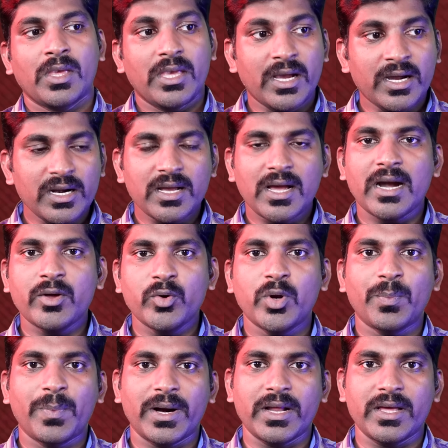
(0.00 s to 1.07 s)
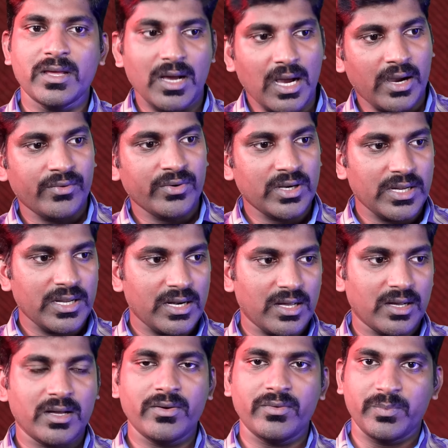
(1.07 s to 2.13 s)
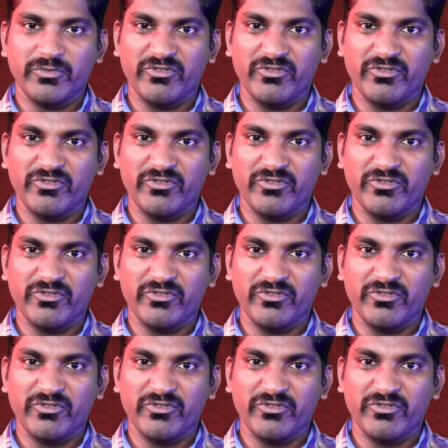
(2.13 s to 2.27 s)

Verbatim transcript: எங்களுக்கான ஒரு படை அவங்களையும் நாங்கள்